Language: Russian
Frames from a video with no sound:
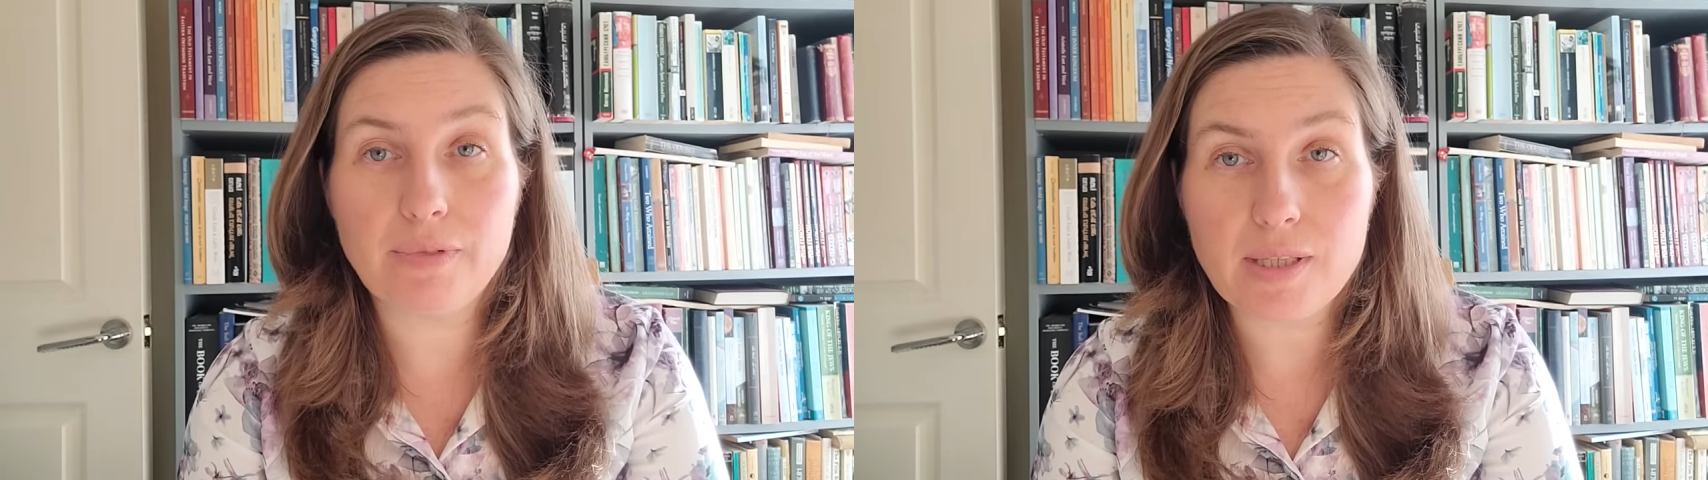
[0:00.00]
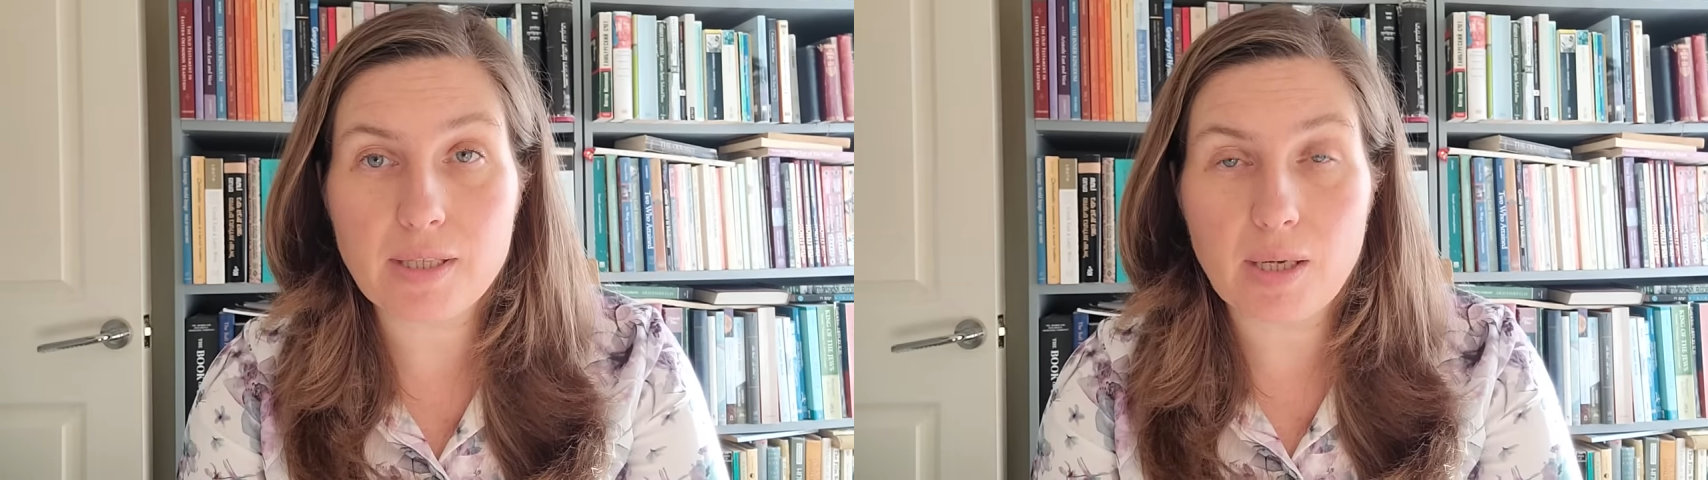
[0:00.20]

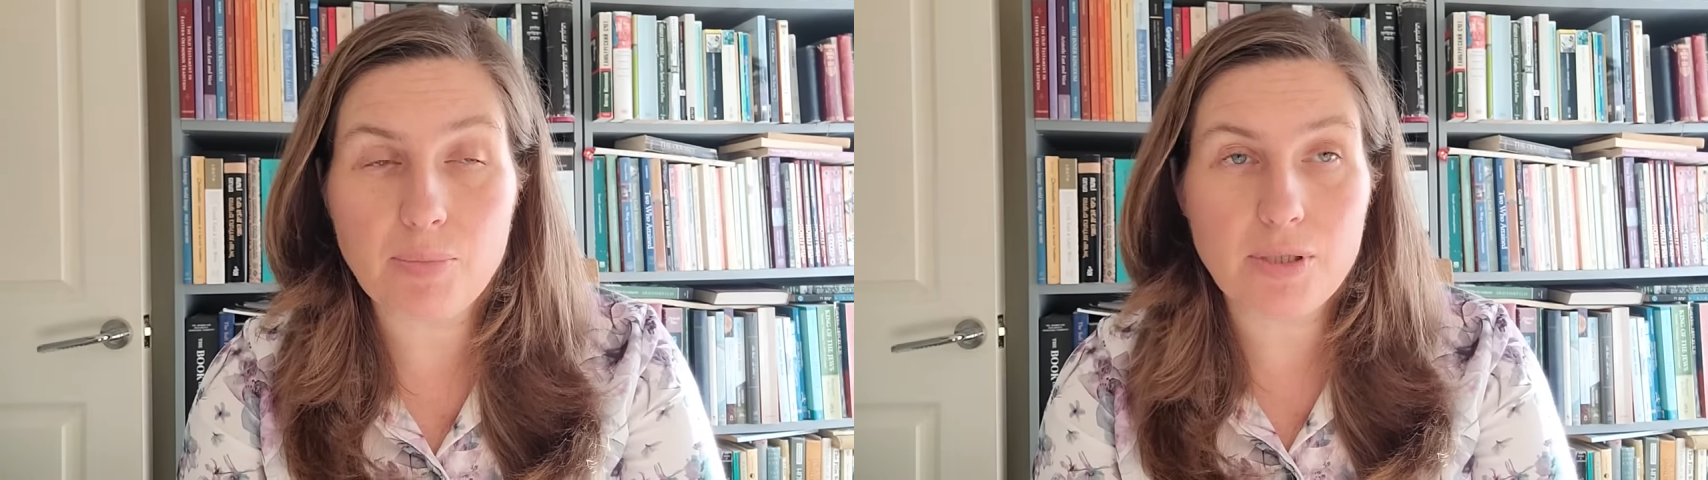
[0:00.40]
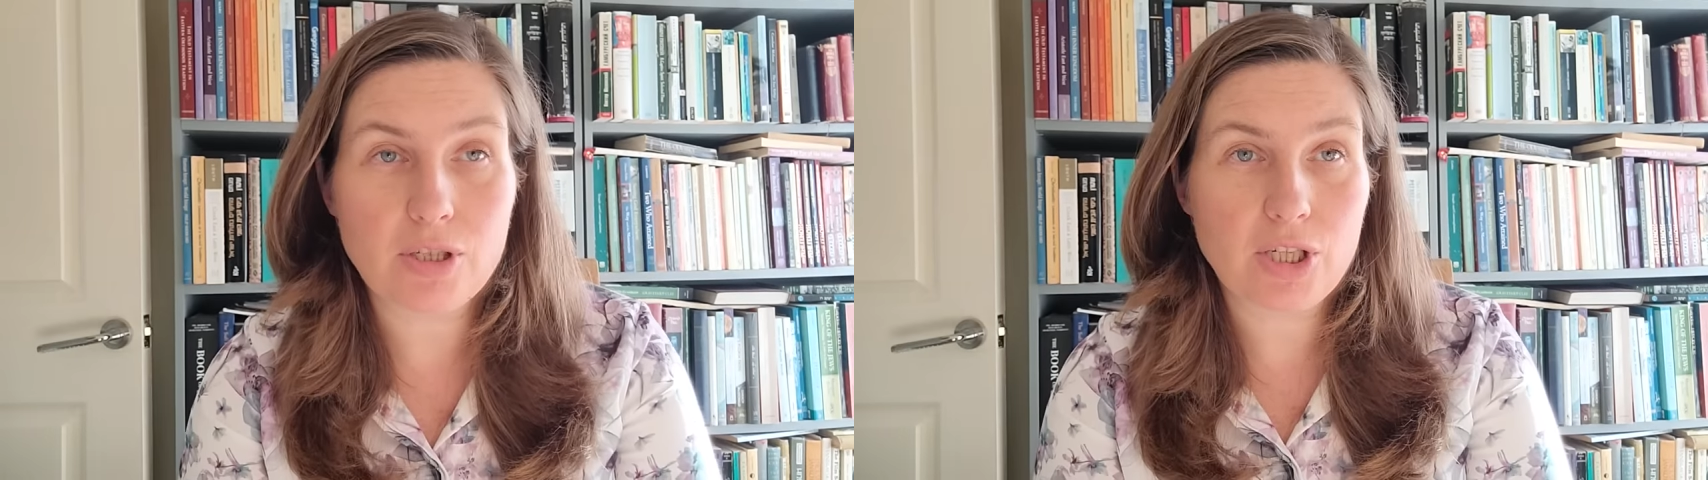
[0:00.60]
WhatsApp
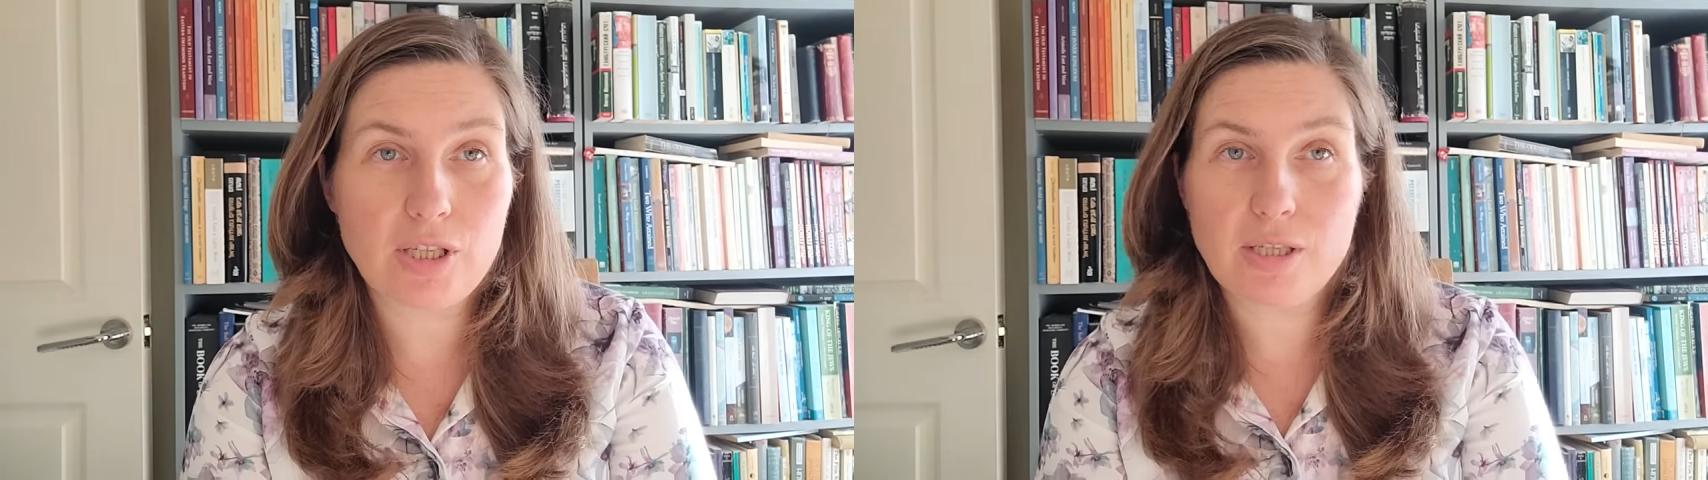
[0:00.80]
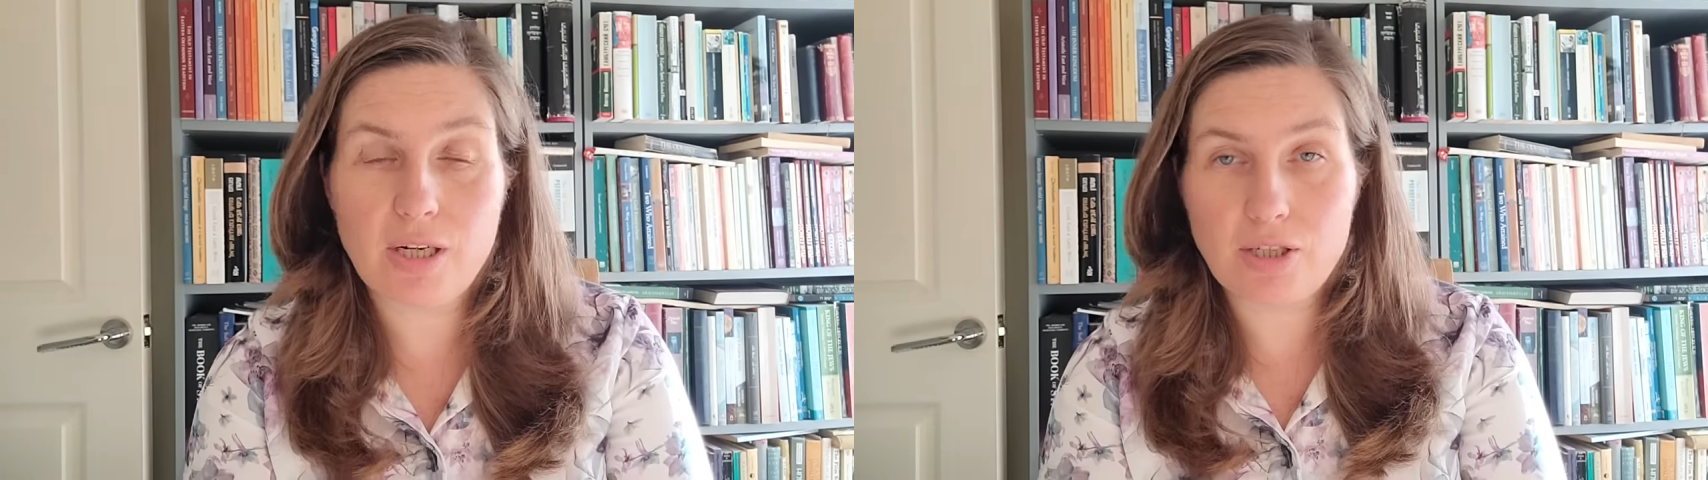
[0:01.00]
совершенно
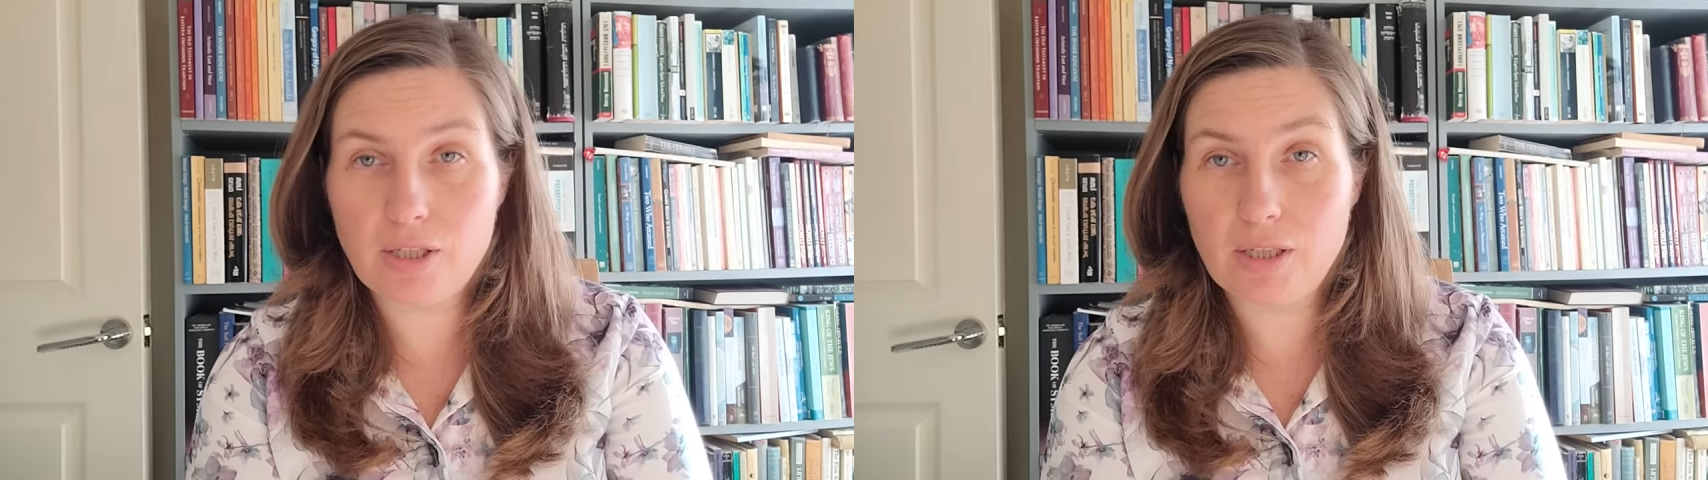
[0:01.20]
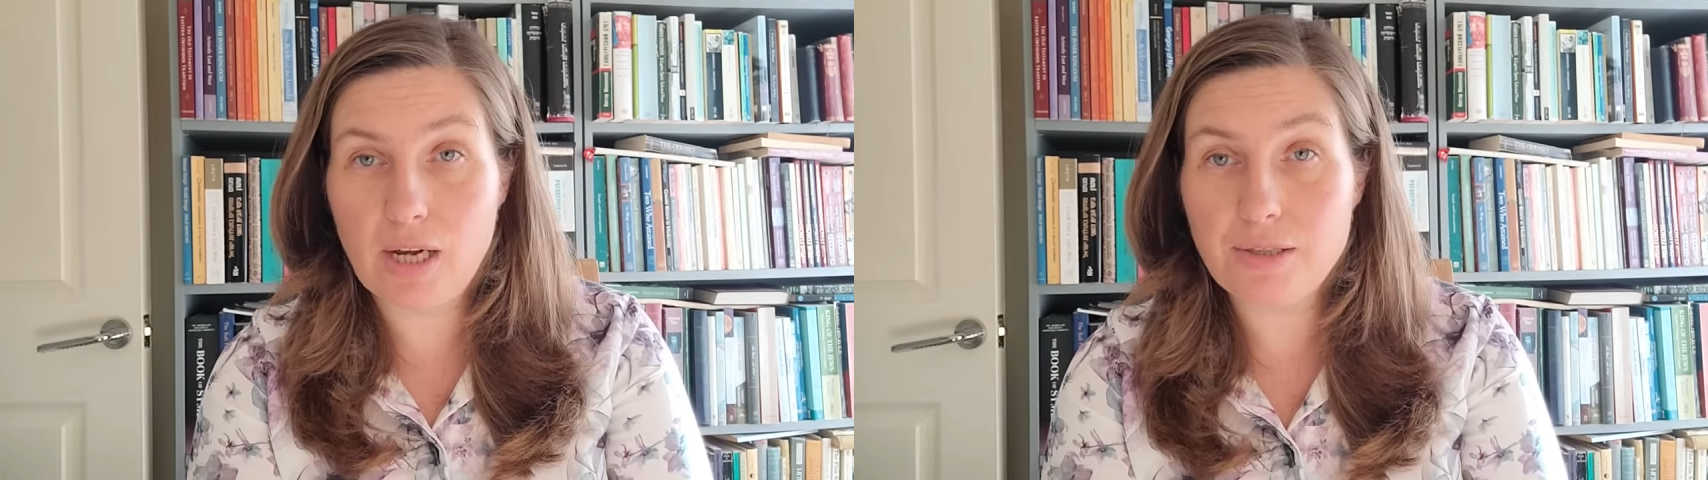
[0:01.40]

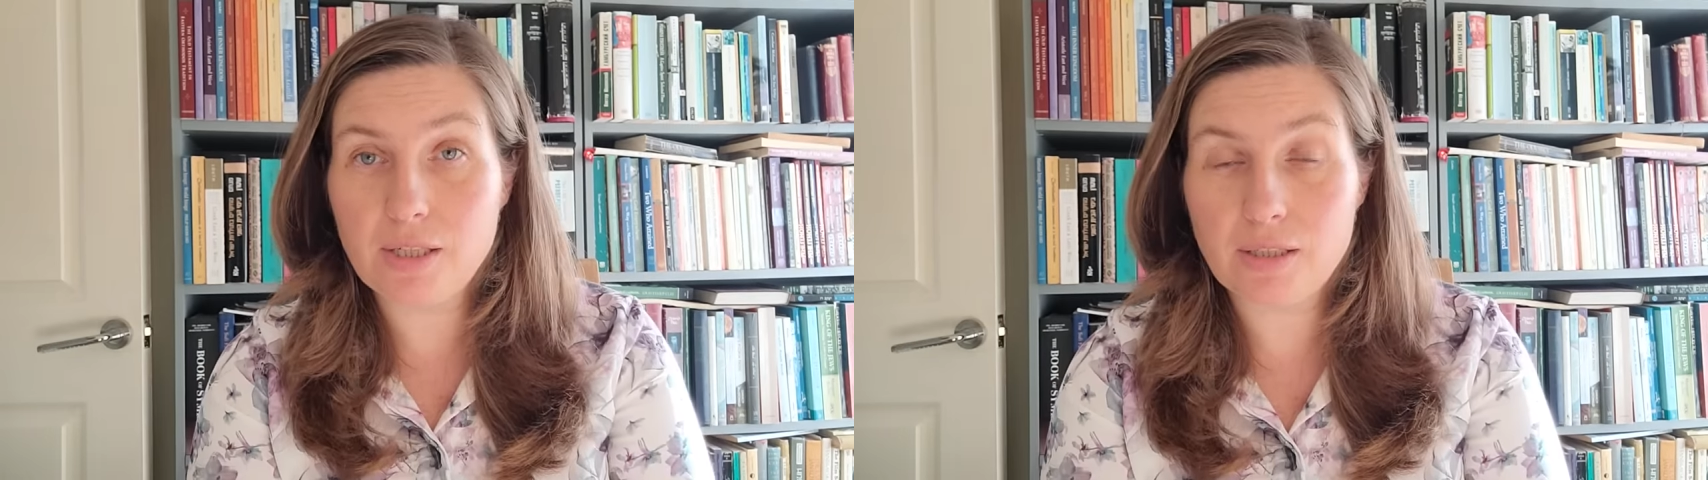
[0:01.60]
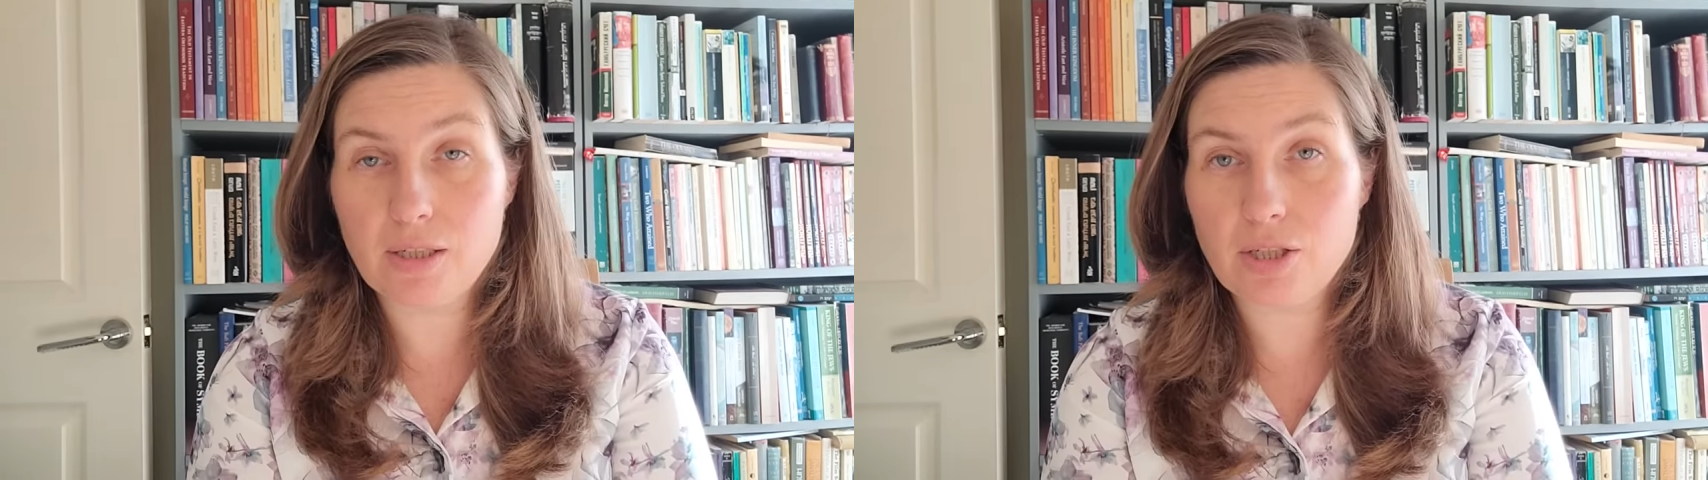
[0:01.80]
страшные кадры
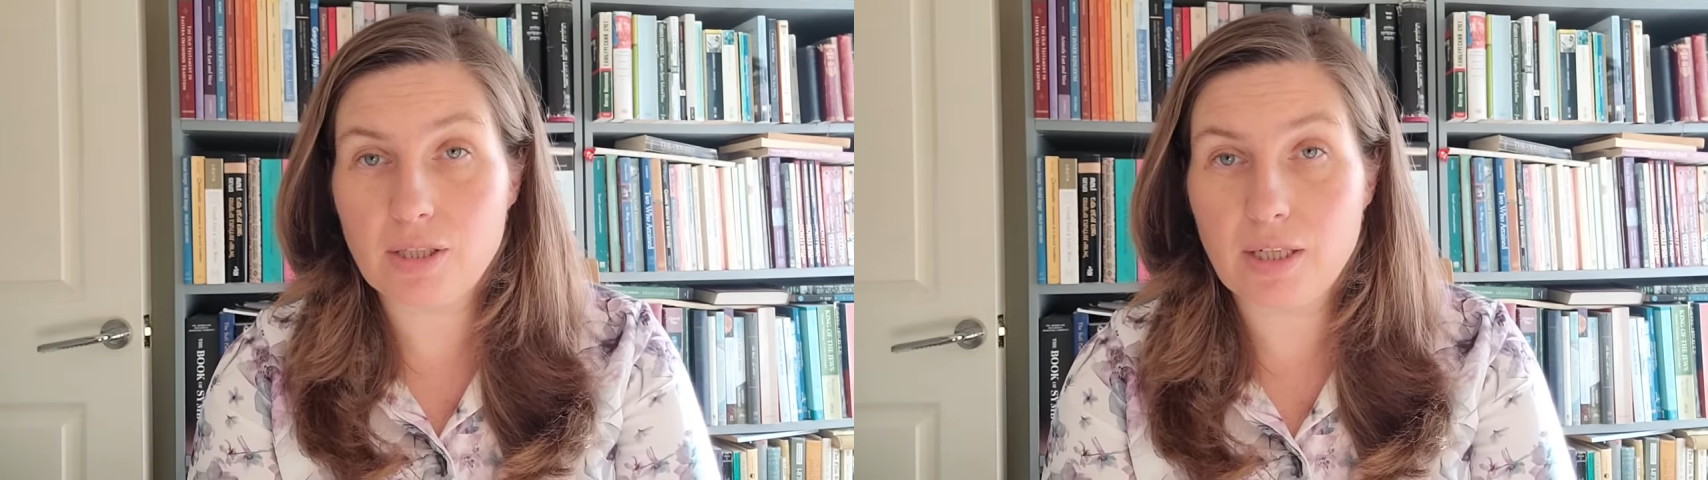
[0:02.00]
от наших